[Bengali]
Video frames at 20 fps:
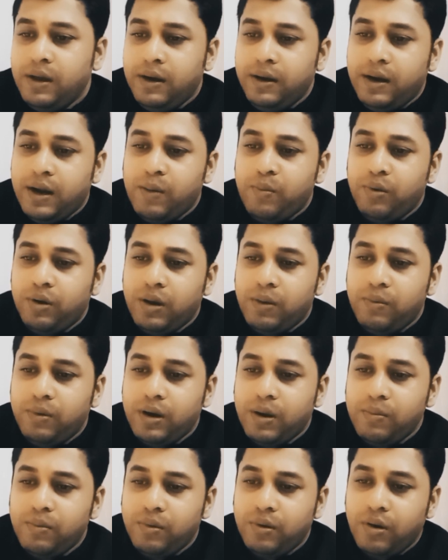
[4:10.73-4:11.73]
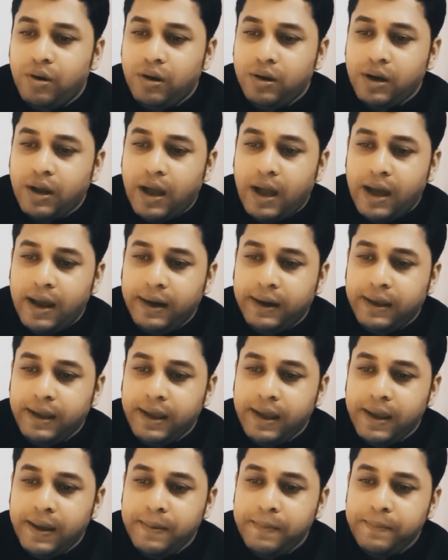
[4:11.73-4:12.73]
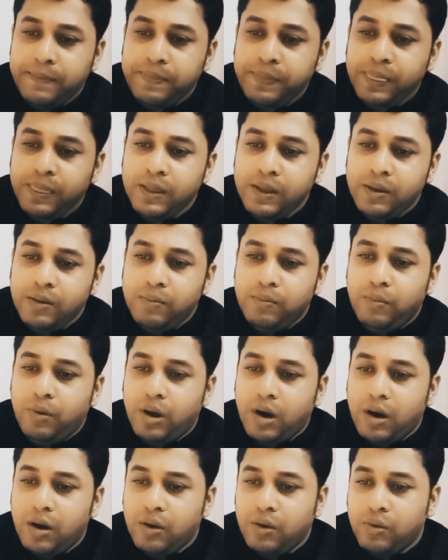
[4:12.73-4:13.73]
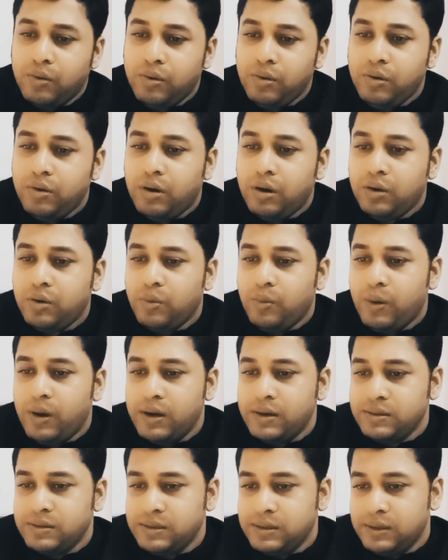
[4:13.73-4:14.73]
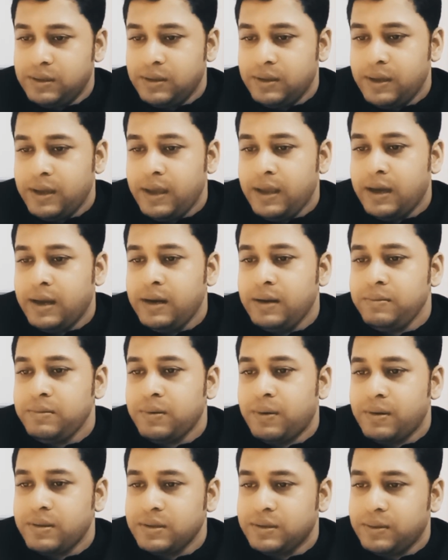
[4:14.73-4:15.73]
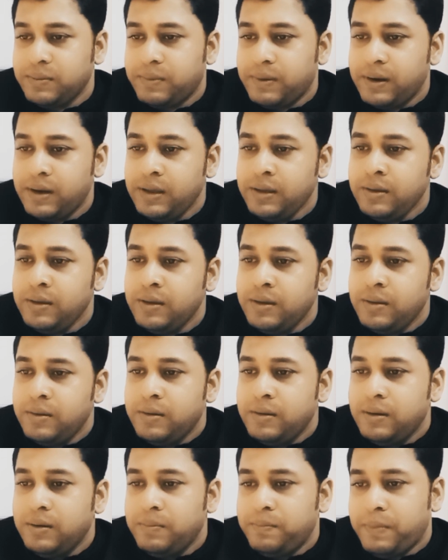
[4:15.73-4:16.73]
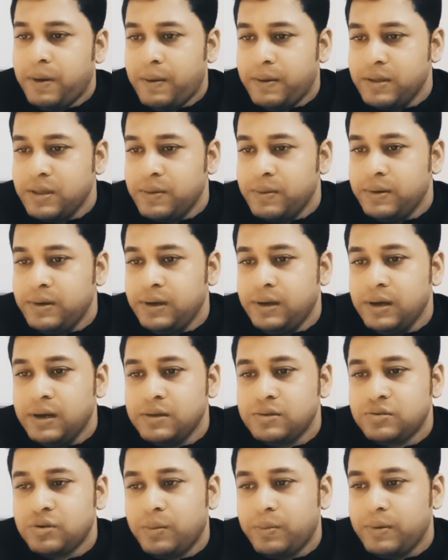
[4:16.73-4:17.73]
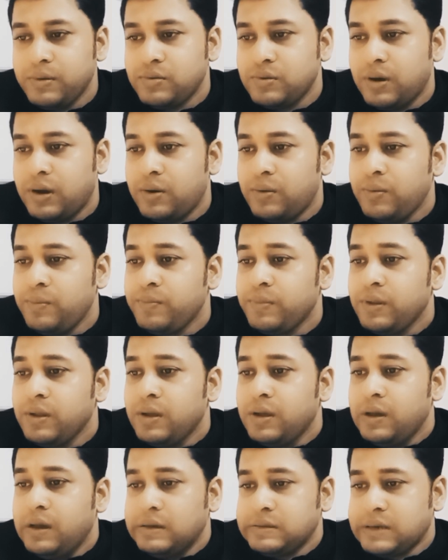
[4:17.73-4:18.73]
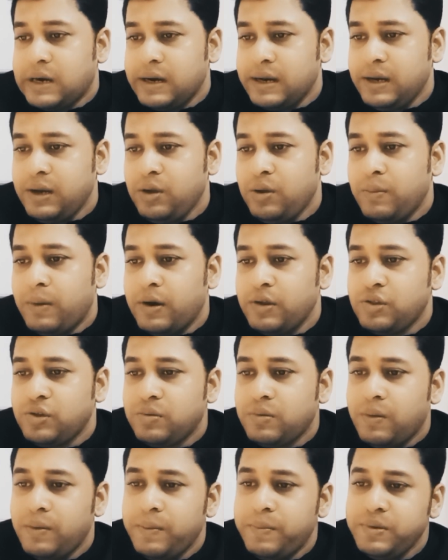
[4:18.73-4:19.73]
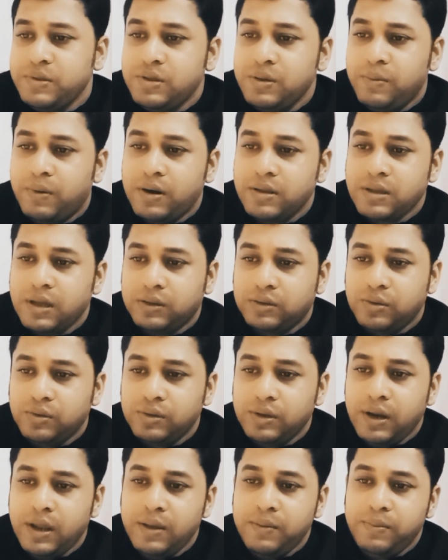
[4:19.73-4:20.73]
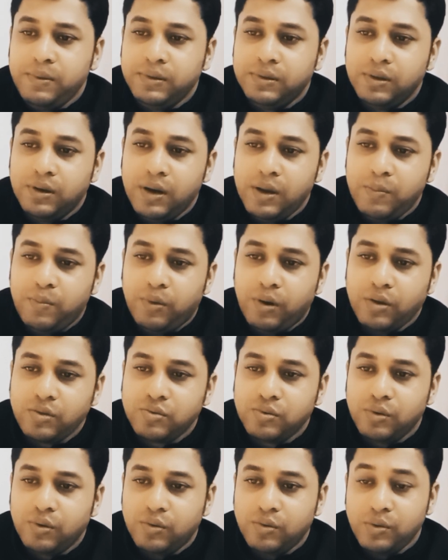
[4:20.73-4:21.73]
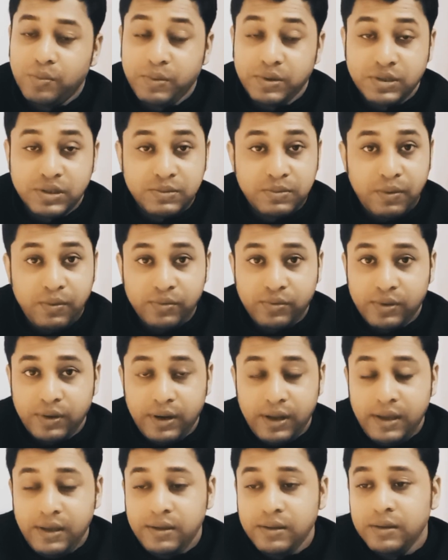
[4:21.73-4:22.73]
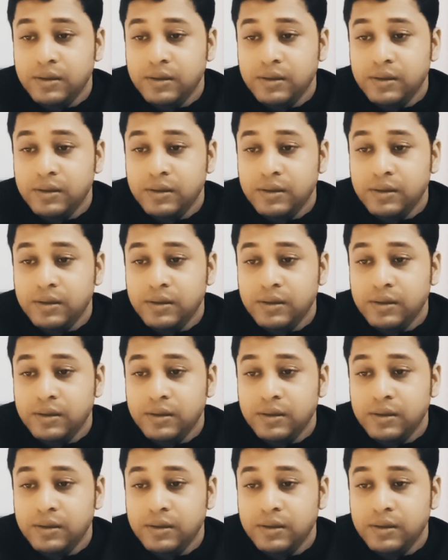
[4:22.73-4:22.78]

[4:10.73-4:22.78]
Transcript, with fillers: ডাব্লু ডাব্লু ডাব্লু ডট আর কে এম বরানগর ডট ওআরজি এখানে যাওয়া যেতে পারে পাওয়া যাবে ডিটেলস সব কিছু আরও শারীরিক মানসিকভাবে পিছিয়ে পড়া ছাত্রদের এই বিদ্যালয়ে পড়াশোনার কোনো বিশেষ ব্যবস্থা নেই